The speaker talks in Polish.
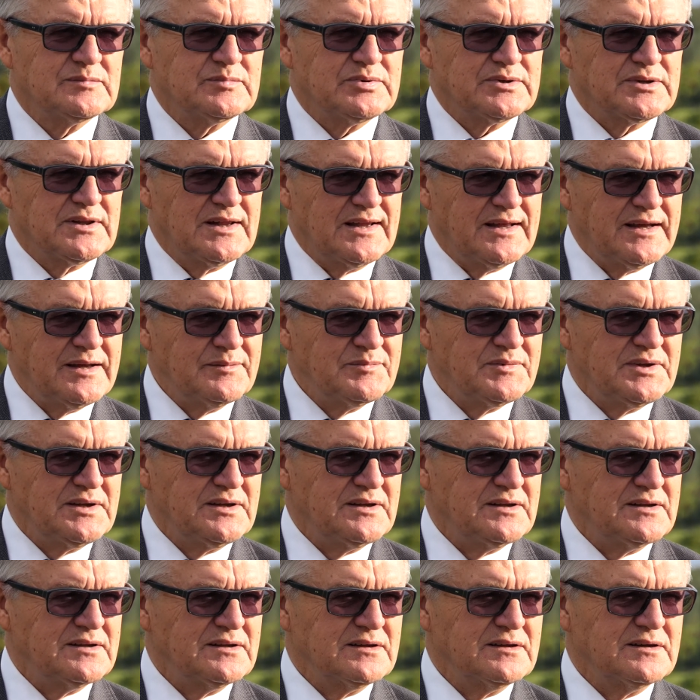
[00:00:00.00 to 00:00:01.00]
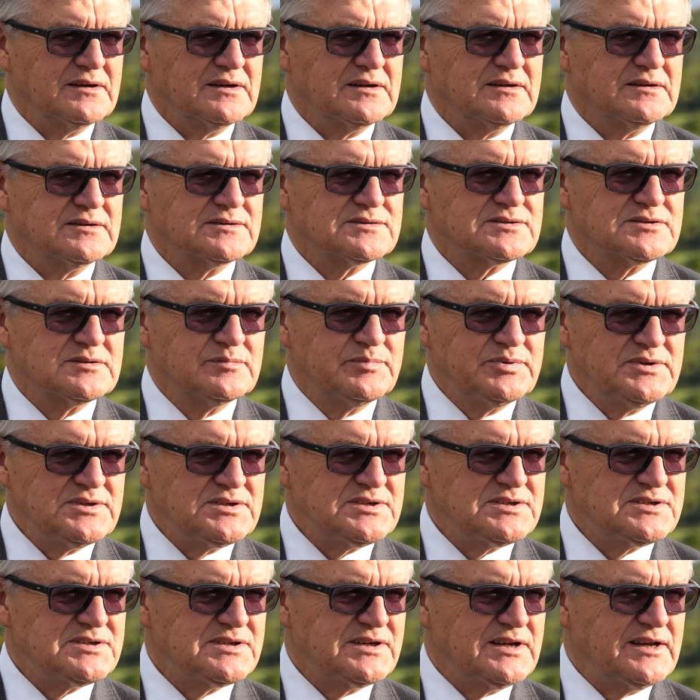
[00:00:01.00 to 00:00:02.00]
bo dla mnie
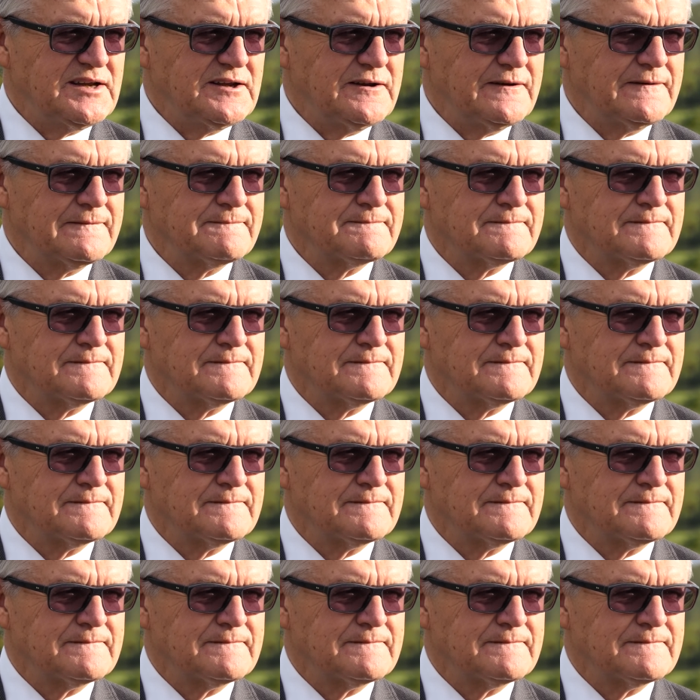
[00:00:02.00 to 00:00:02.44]
osobiście